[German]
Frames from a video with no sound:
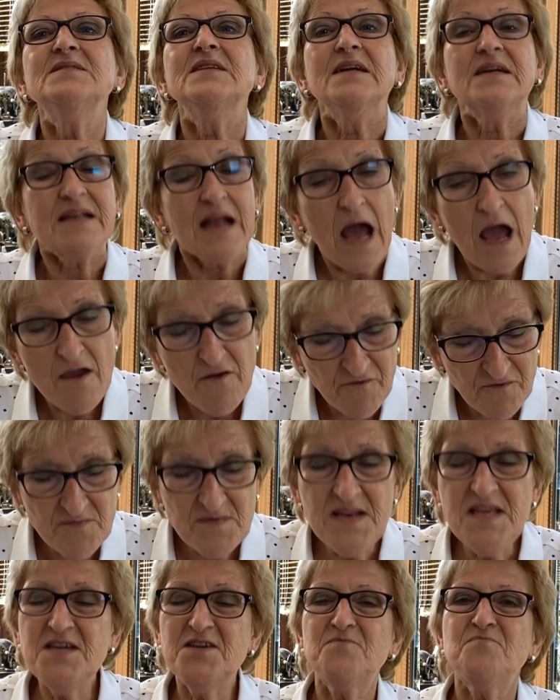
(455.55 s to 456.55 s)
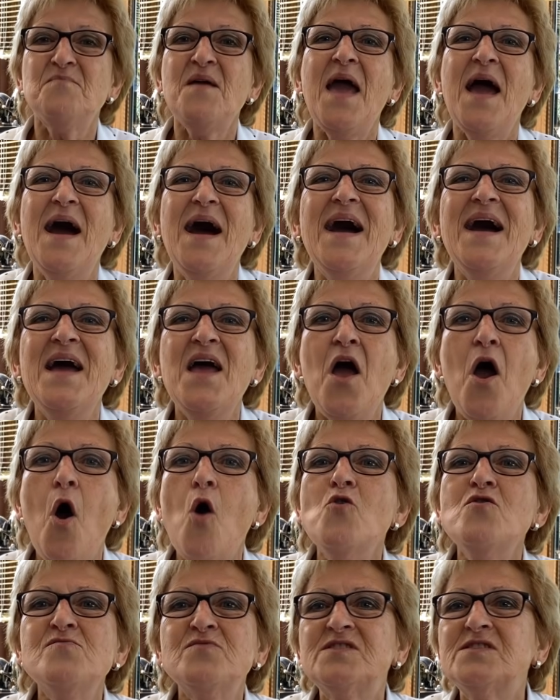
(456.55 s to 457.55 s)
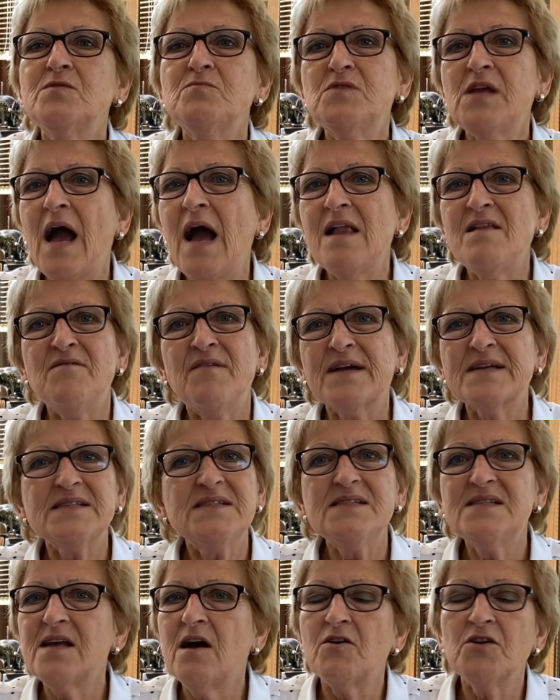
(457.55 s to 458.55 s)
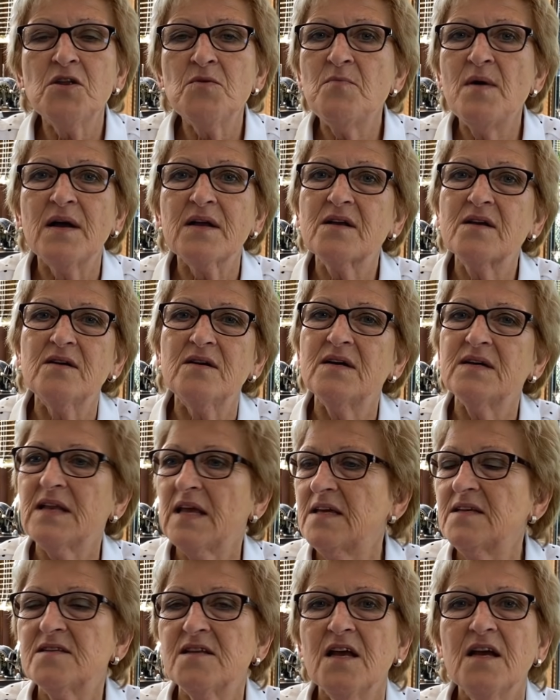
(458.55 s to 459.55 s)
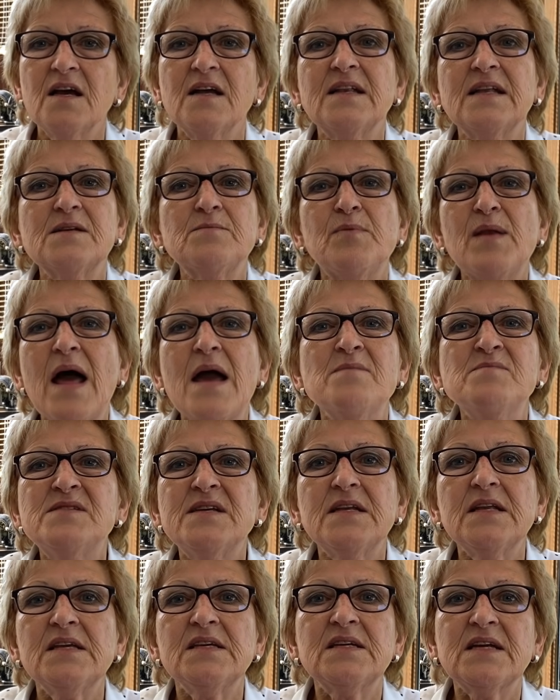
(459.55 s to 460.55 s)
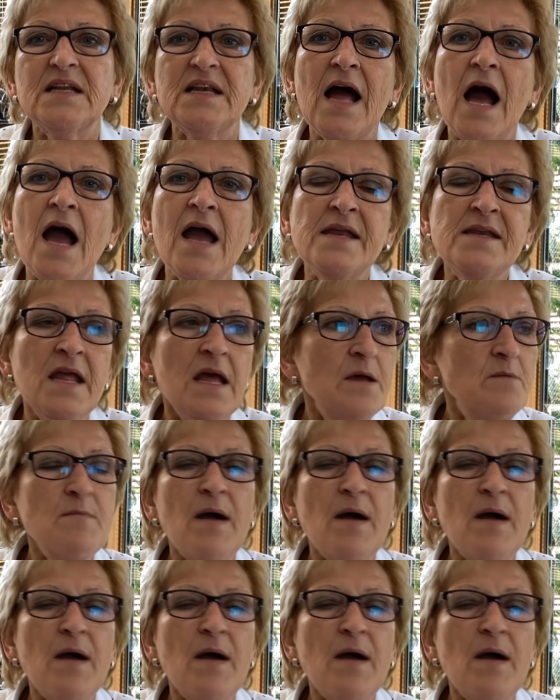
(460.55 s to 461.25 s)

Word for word: die reifen nicht mehr und zum Teil wachsen sie auch nicht mehr recht, dann bleiben sie recht klein.